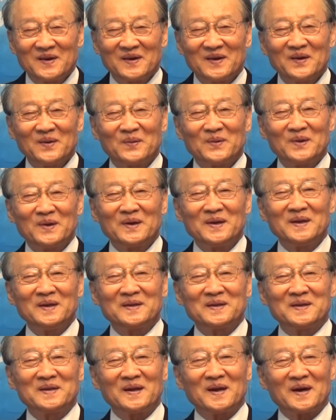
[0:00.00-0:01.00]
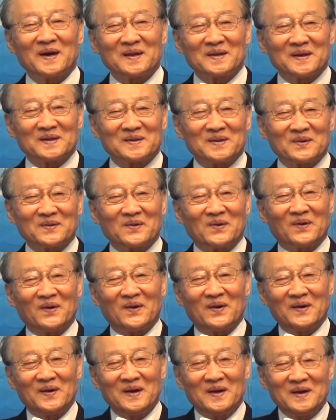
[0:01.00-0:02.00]
우연히 지나가다
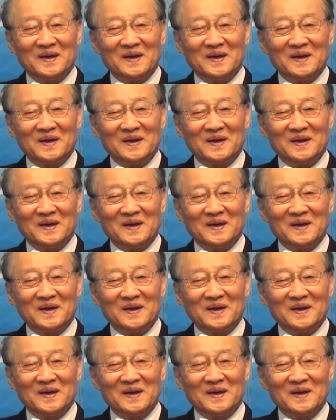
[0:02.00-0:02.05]
듣고